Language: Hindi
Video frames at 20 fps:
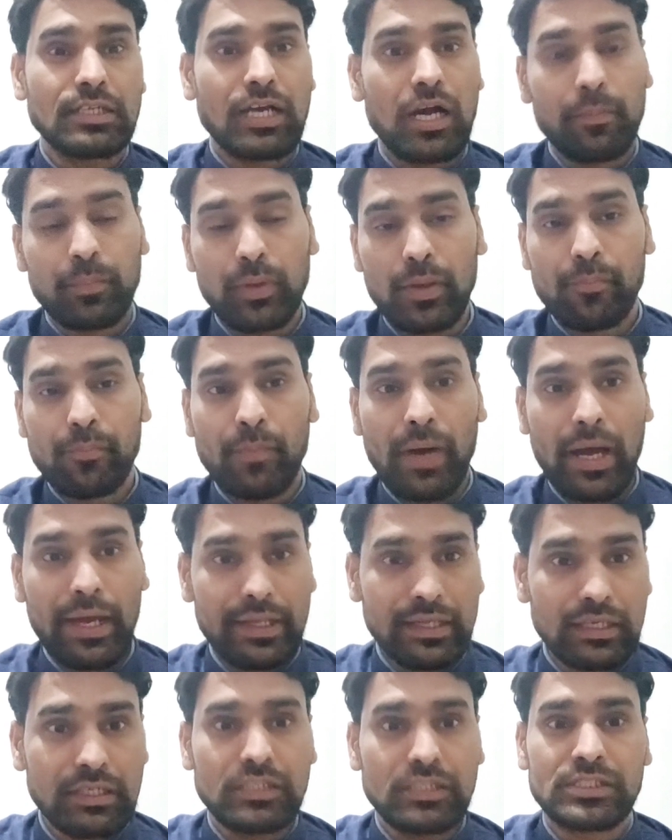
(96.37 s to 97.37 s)
यहाँ पे
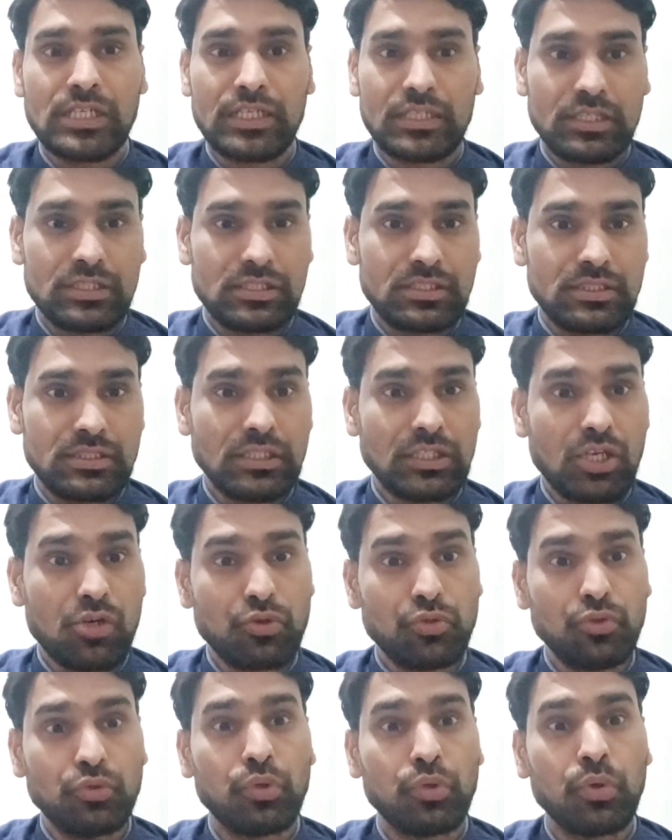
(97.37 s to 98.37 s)
माइनिंग स्टार्ट कर दीजिए
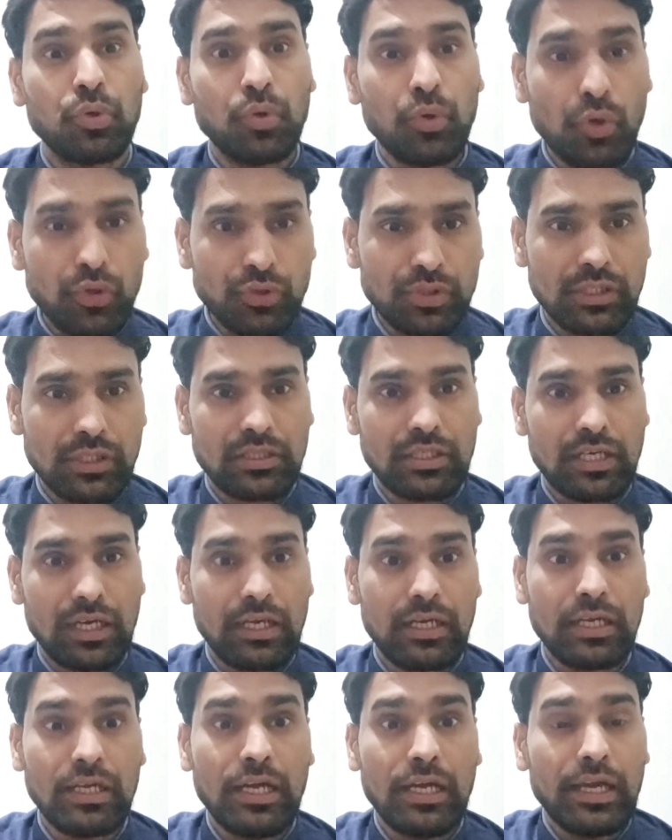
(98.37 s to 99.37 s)
क्योंकि हो सकता
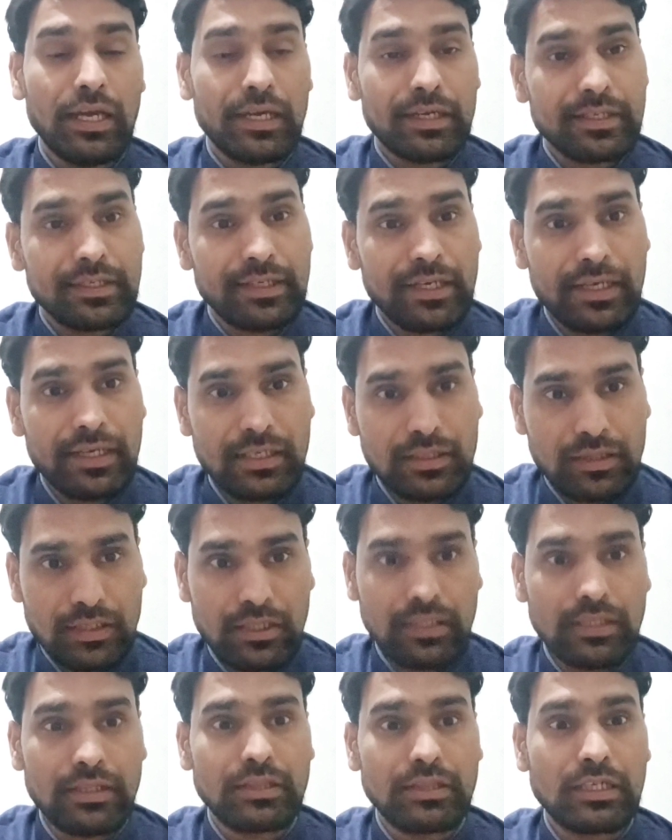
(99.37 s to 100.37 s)
है कि
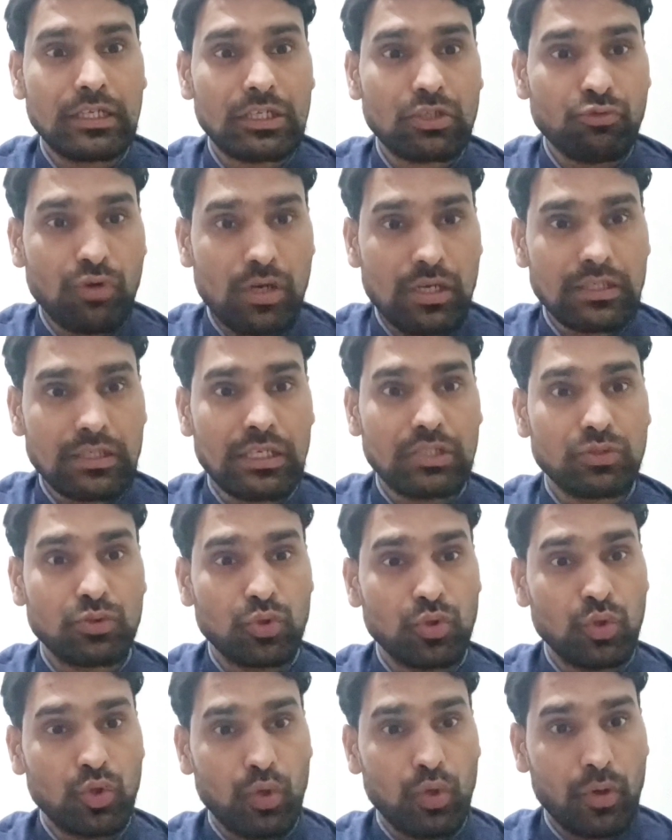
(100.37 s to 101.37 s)
एथिन नेटवर्क का
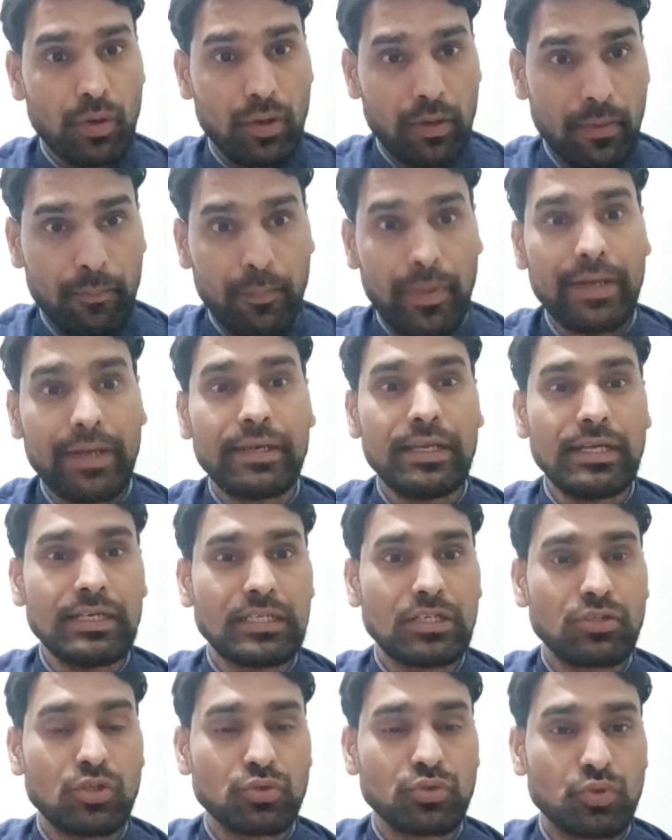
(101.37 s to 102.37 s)
जो मेननेट
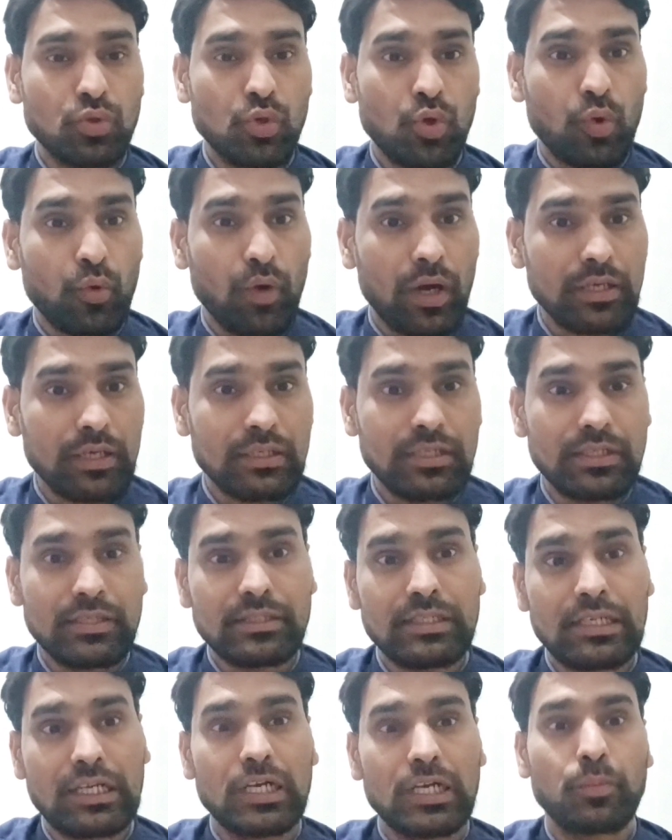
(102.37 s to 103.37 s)
है दोस्तों क्वार्टर
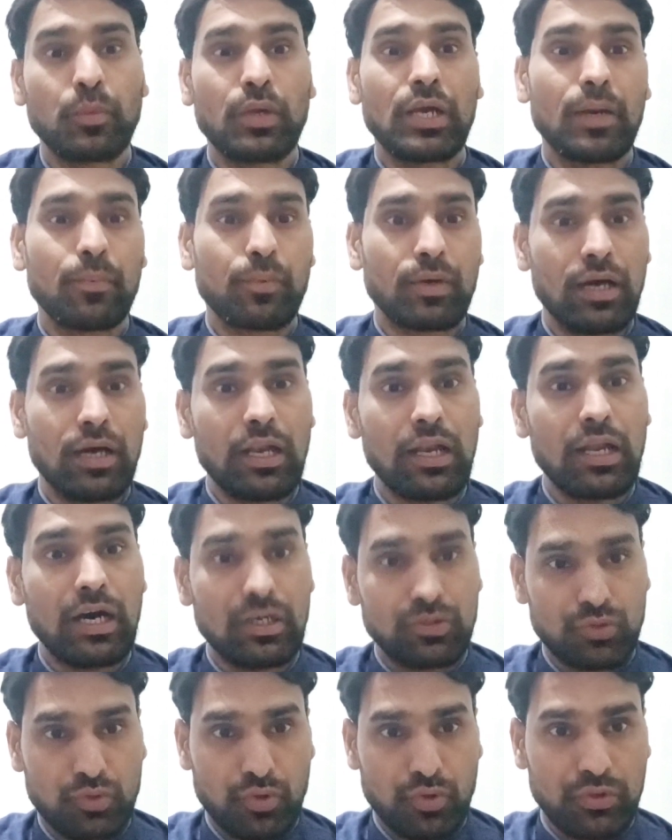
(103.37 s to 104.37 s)
सेकंड में आपका
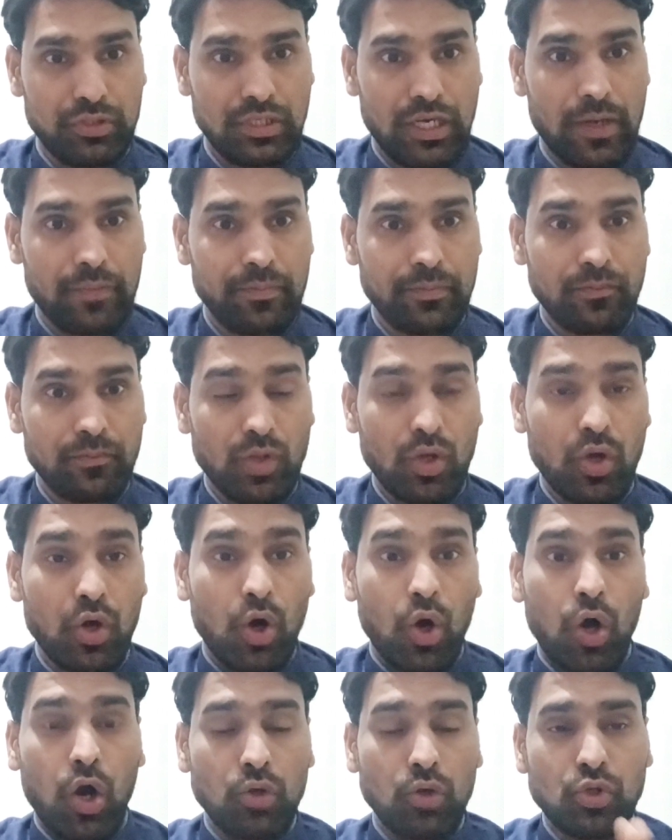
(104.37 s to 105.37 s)
लॉन्च हो जाए
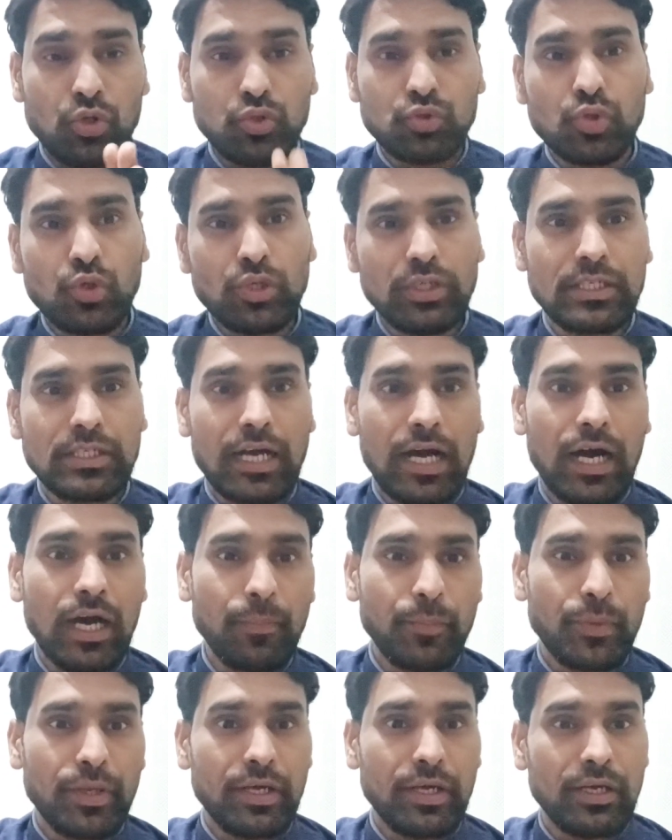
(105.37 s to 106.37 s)
और दोस्तों यहाँ
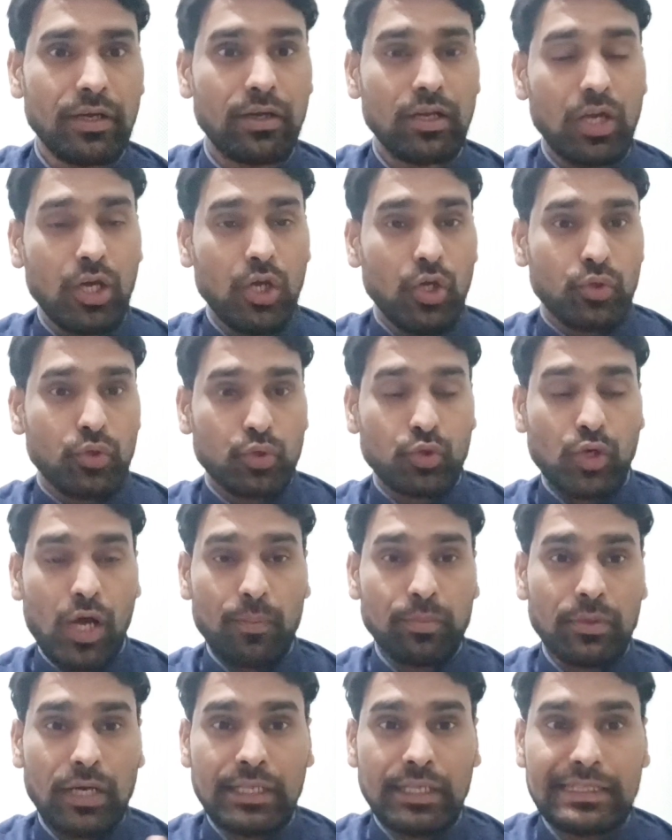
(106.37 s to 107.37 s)
पे ना जो
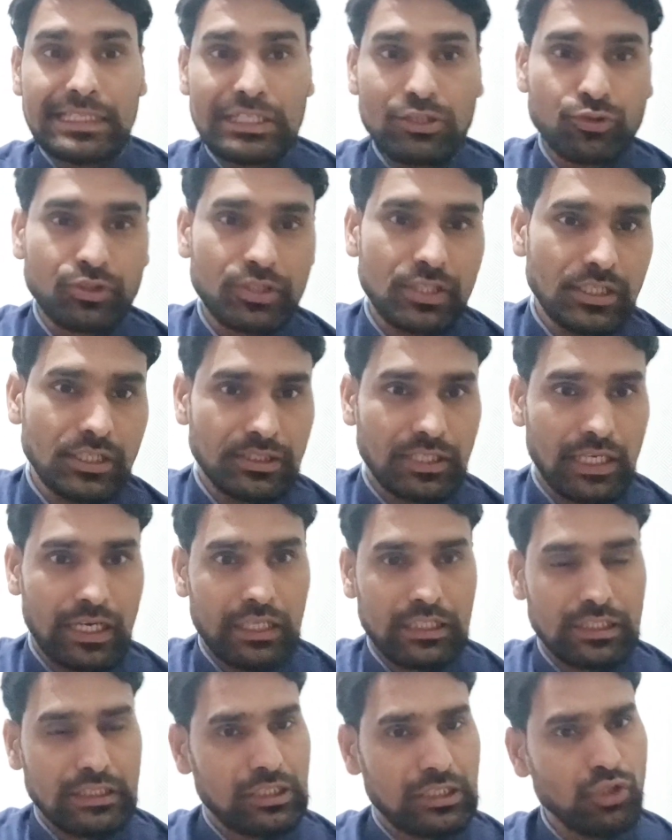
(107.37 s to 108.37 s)
आपका न्यूसेज
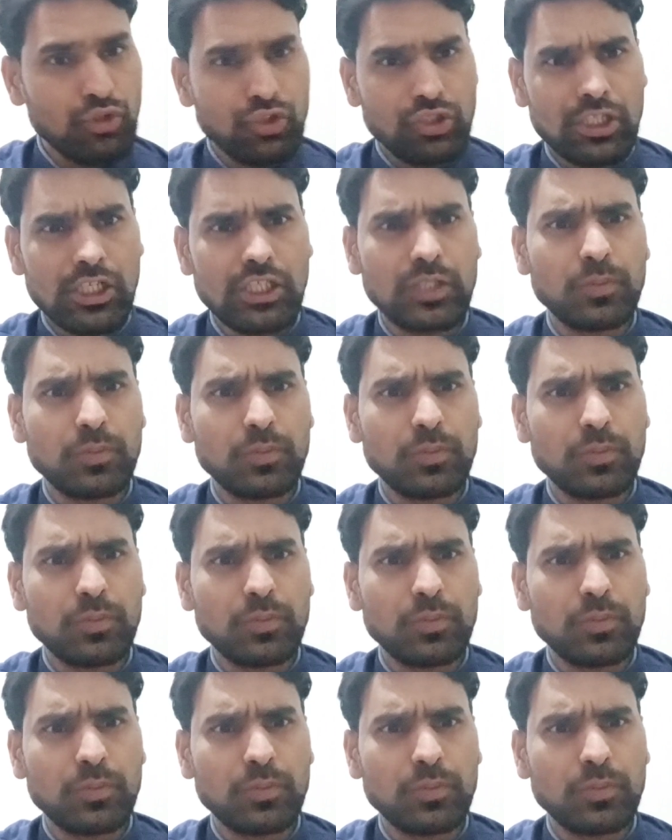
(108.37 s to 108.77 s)
है न्यूसेज